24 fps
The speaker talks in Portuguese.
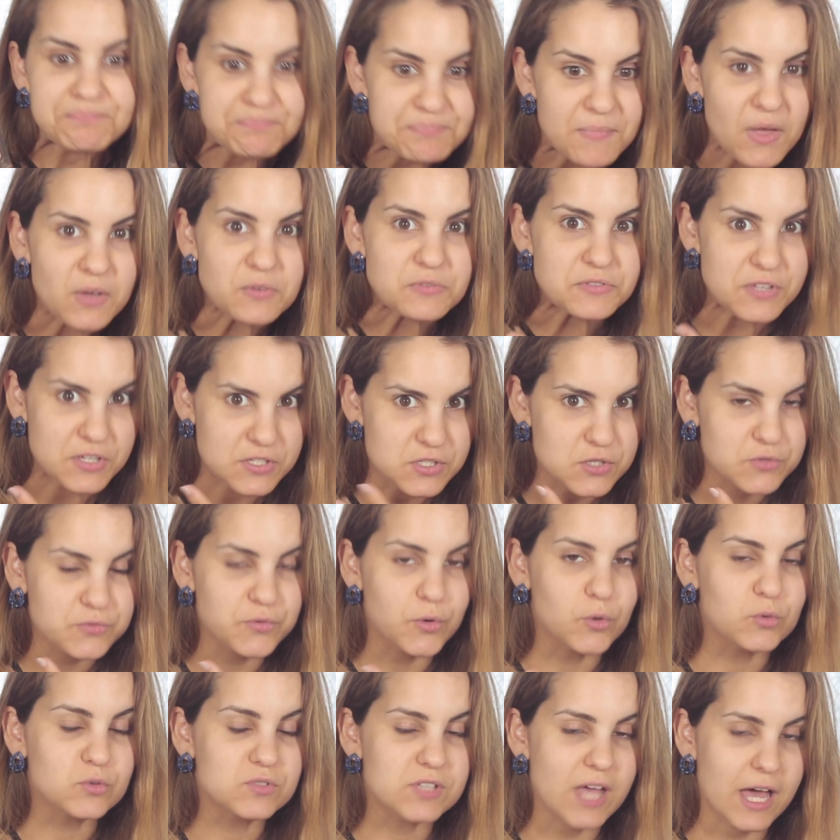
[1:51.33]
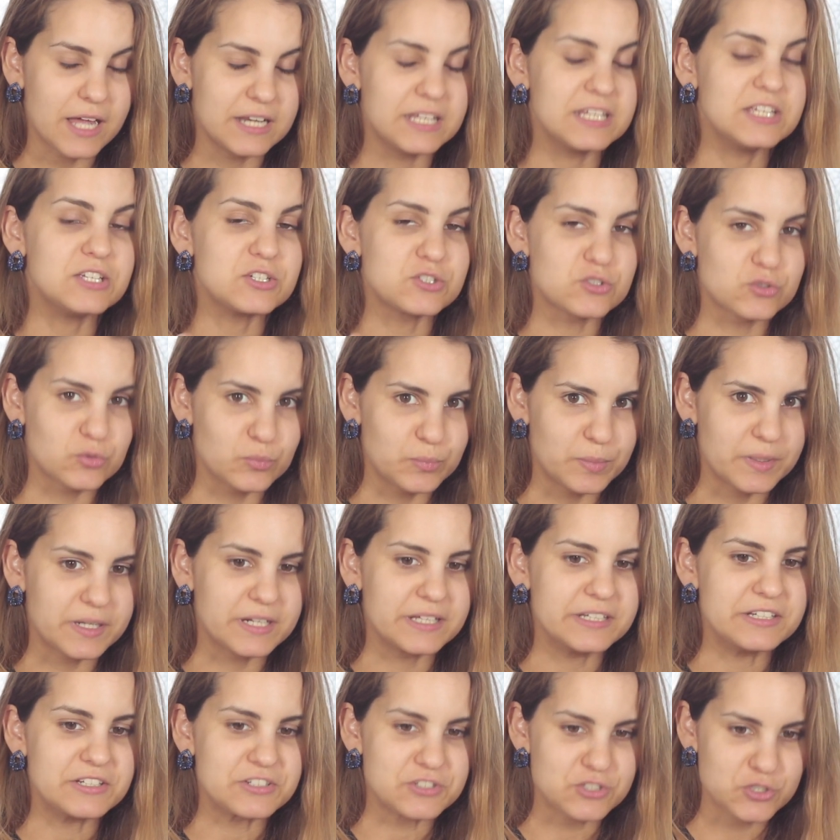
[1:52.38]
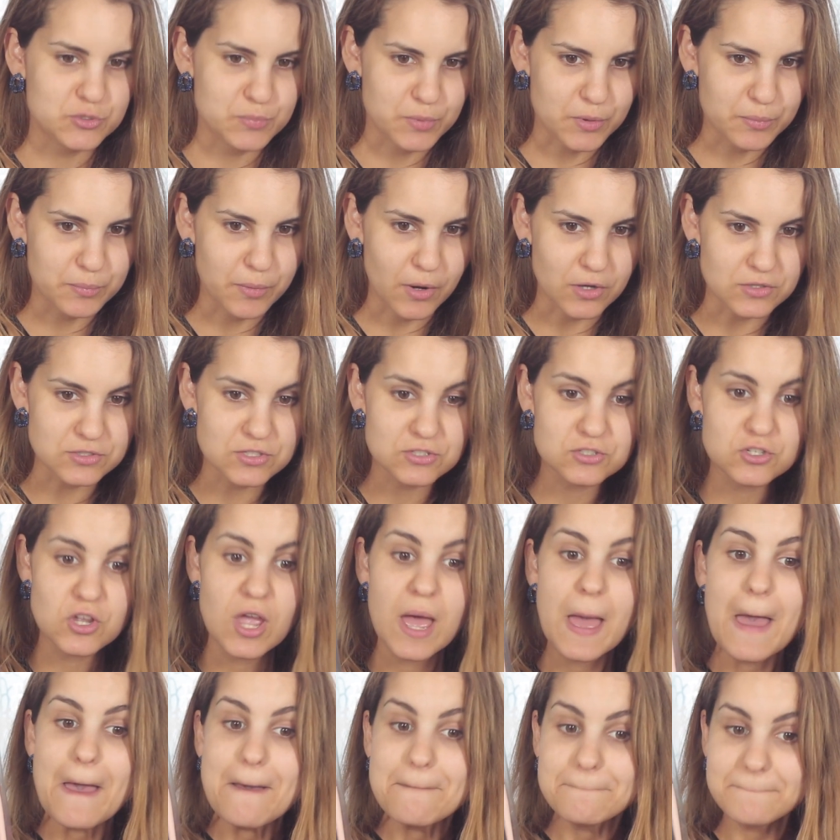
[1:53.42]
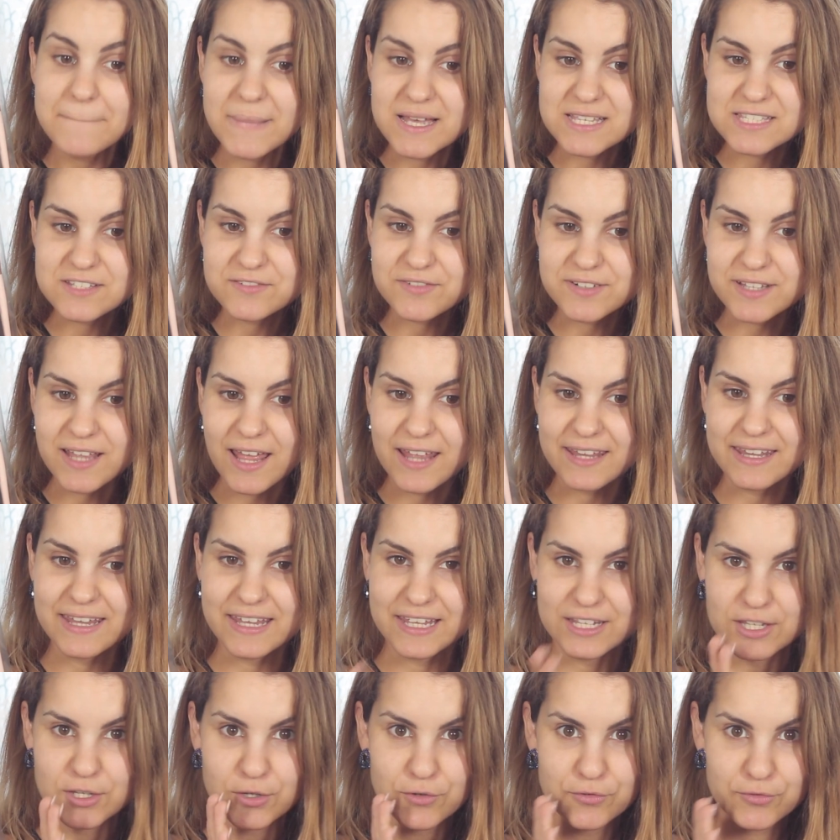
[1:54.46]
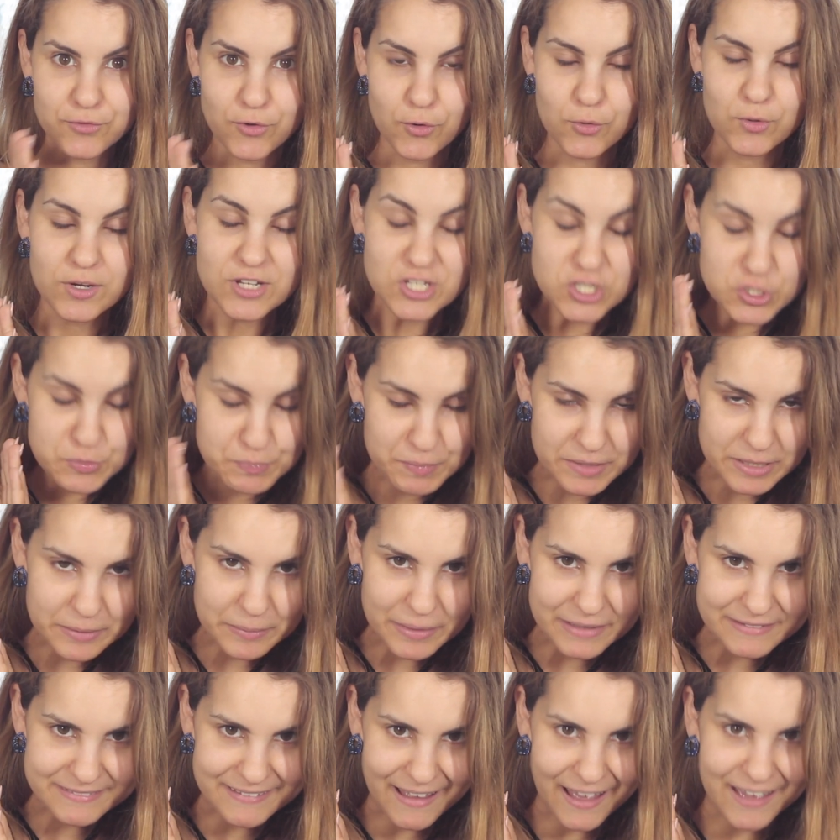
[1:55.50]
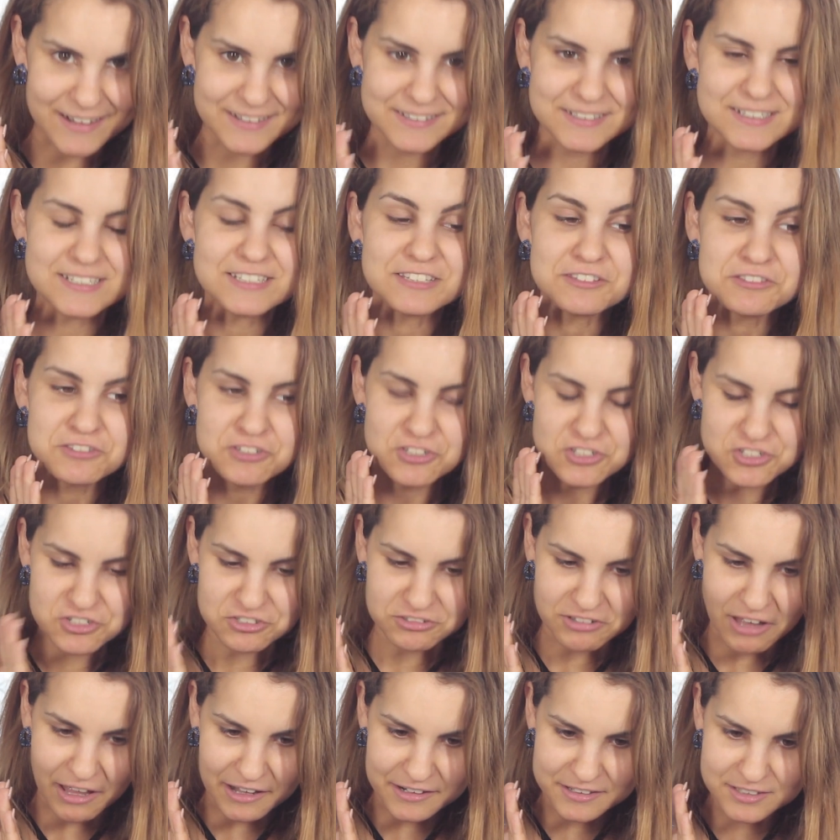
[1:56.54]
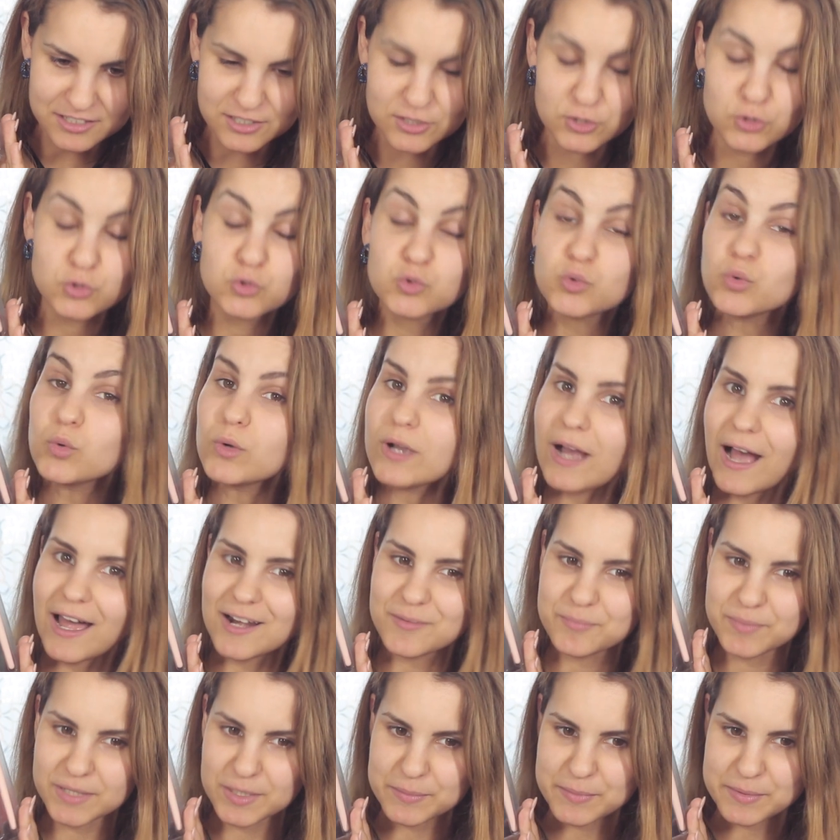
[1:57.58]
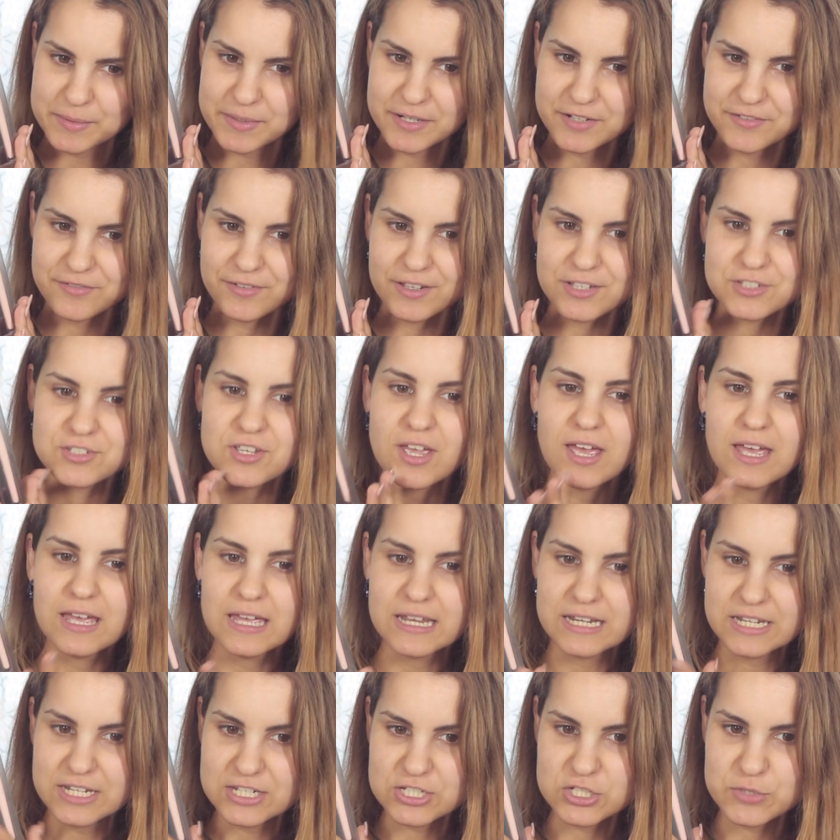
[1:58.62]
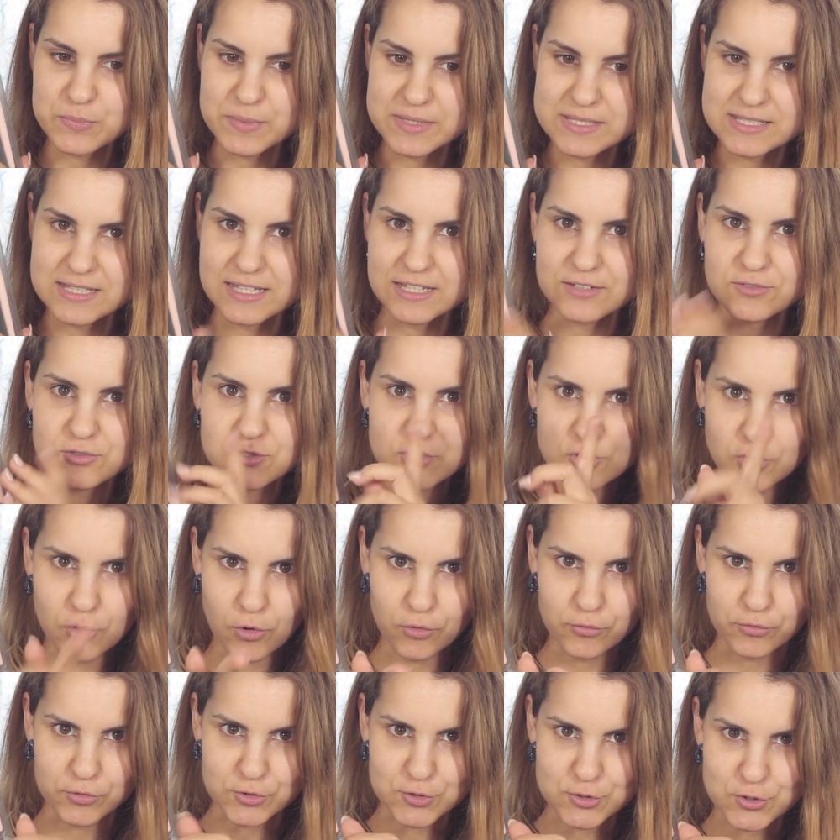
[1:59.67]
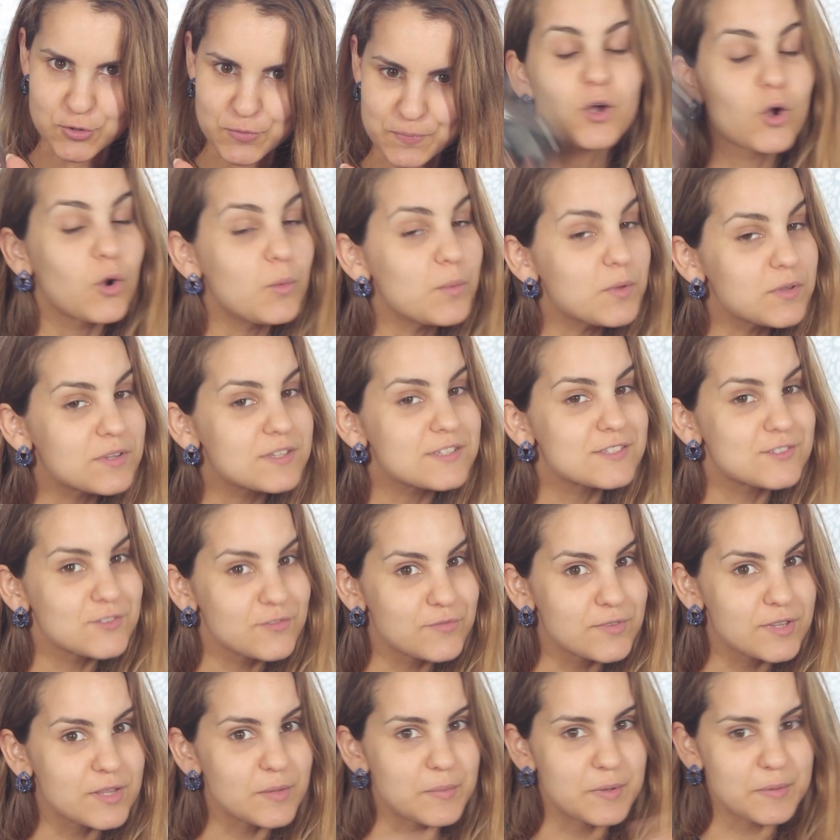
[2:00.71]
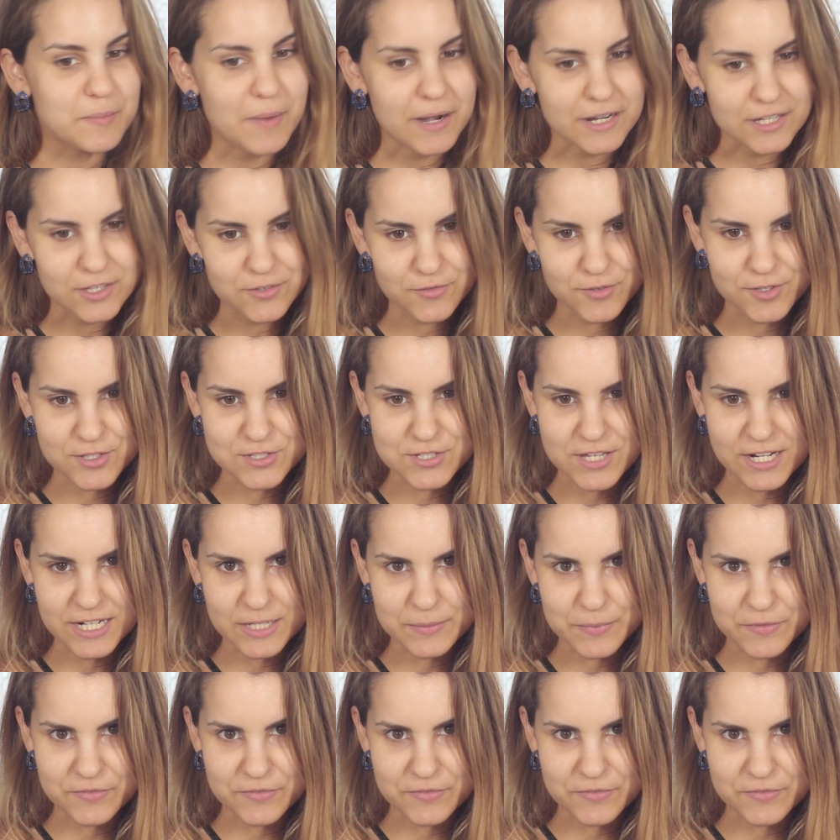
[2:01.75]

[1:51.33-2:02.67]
Não sei se eu vou usar isto para estes propósitos, mas a verdade é que eu vou experimentar, testar tocar pela primeira vez nestes pincelinhos convosco. Como eu disse no vídeo da Primark, que eu vou deixar aqui